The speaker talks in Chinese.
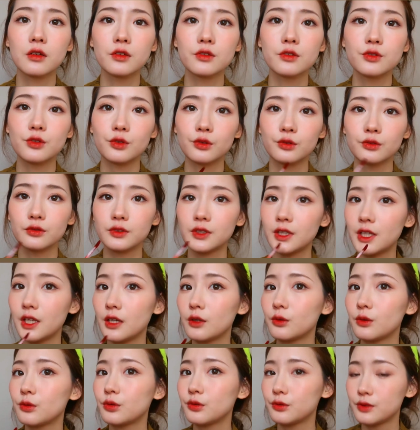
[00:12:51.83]
就
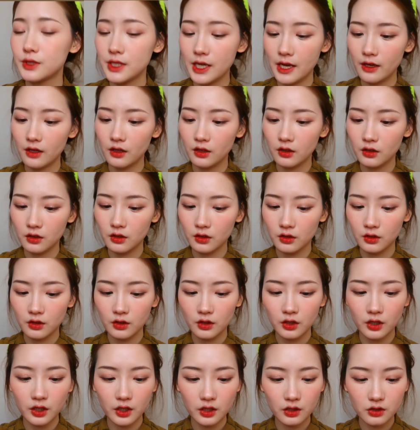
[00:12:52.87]
叠涂在，
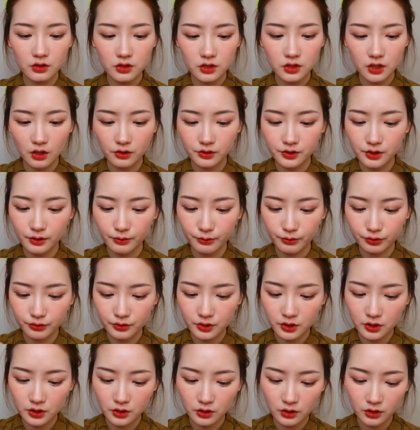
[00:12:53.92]
哎，这好像不
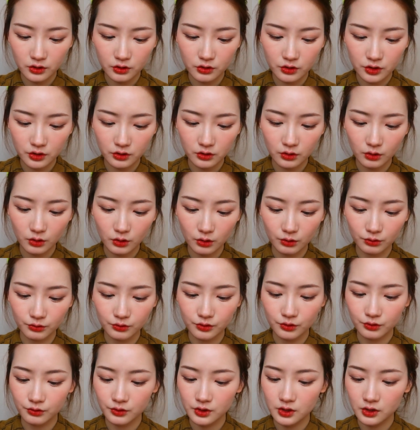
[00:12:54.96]
是很深的红
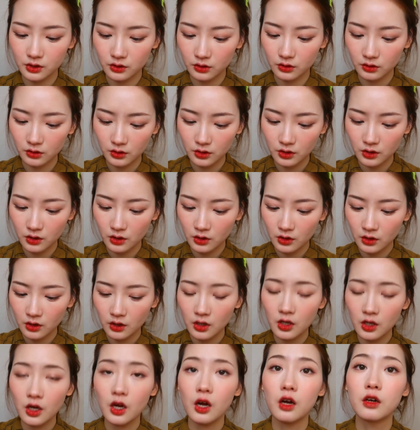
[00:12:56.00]
棕色，
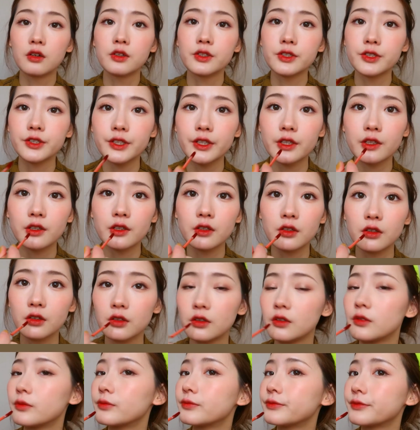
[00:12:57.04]
好像是一个
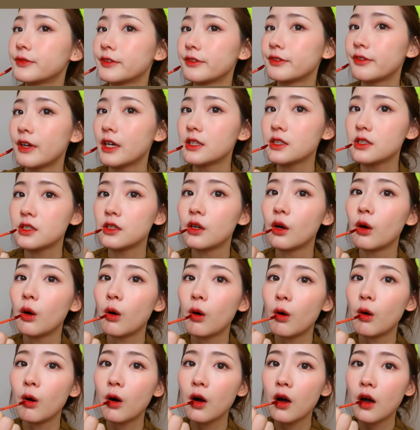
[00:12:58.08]
番茄
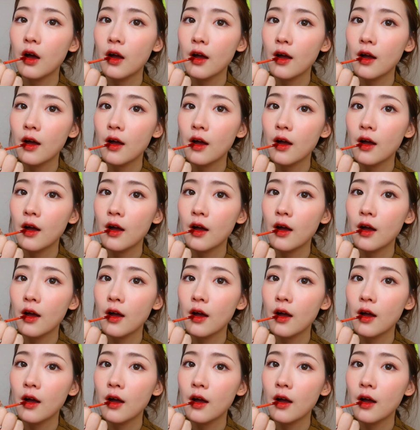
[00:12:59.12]
红。